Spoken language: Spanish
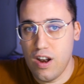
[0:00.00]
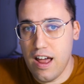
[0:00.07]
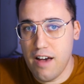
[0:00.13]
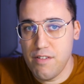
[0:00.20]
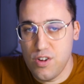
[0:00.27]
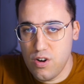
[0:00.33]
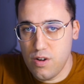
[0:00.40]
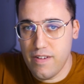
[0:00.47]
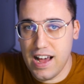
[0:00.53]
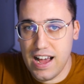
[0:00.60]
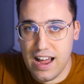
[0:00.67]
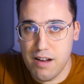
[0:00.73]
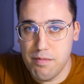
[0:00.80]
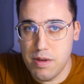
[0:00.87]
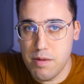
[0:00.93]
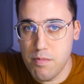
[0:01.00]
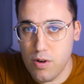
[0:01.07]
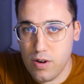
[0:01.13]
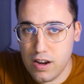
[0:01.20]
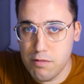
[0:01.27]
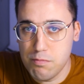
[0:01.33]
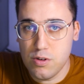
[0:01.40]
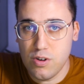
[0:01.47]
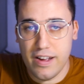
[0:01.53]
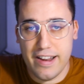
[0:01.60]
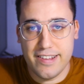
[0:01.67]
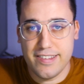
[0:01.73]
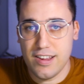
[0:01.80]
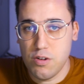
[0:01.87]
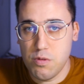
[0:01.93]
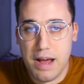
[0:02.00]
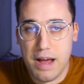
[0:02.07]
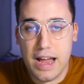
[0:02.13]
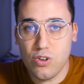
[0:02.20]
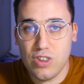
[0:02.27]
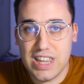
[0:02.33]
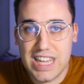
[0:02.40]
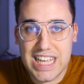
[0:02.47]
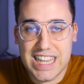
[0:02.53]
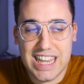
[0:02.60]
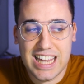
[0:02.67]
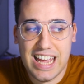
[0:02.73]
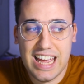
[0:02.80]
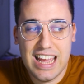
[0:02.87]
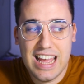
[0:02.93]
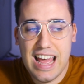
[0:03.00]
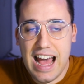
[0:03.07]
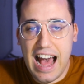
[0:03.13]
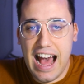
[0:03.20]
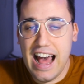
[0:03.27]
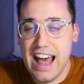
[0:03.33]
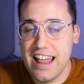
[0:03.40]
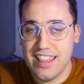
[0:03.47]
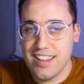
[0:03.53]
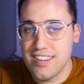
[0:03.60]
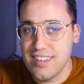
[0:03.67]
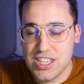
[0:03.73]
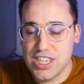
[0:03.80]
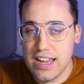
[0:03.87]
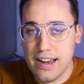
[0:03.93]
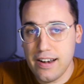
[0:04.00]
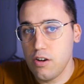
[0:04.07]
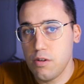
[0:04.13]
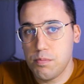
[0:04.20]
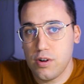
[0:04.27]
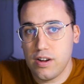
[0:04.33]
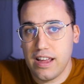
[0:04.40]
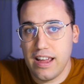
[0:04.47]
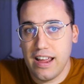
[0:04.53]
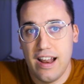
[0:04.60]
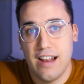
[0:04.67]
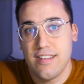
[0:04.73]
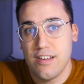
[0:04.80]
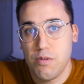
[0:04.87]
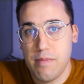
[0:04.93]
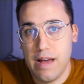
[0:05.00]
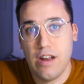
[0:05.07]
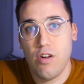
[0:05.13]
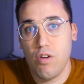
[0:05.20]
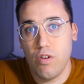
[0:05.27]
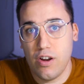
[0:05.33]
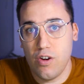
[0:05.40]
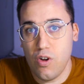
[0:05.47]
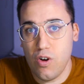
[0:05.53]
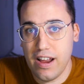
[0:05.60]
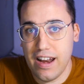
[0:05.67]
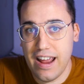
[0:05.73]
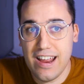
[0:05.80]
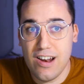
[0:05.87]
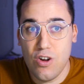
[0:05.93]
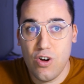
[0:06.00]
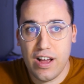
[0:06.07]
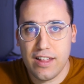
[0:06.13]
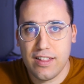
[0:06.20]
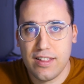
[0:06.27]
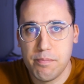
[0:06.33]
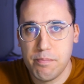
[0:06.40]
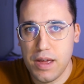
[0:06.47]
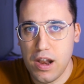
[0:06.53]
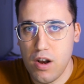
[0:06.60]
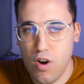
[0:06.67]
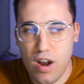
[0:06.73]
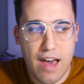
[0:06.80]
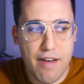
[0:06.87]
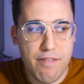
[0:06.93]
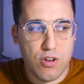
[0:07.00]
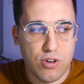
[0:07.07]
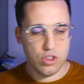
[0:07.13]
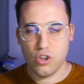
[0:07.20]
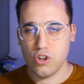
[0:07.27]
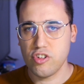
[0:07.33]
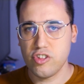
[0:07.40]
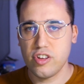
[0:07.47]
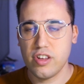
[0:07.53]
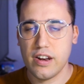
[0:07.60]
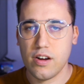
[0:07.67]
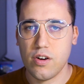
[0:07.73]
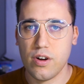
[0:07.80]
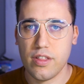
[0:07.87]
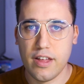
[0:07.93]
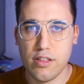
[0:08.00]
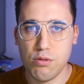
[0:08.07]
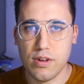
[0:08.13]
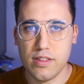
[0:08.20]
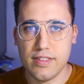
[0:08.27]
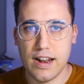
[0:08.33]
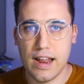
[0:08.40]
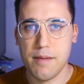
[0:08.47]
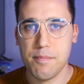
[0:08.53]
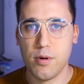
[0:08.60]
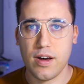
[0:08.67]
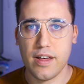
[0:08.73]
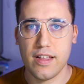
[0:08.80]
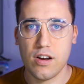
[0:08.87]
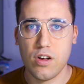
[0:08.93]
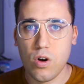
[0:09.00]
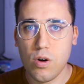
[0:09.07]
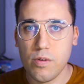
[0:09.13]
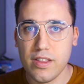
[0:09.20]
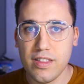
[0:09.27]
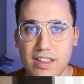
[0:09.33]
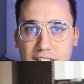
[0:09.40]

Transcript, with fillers: labios no van al mismo ritmo, el ser humano tiende a desecharlo, porque el ser humano, aunque no lo creáis, lo que hace es ver los labios. No sé si recordáis durante la época del COVID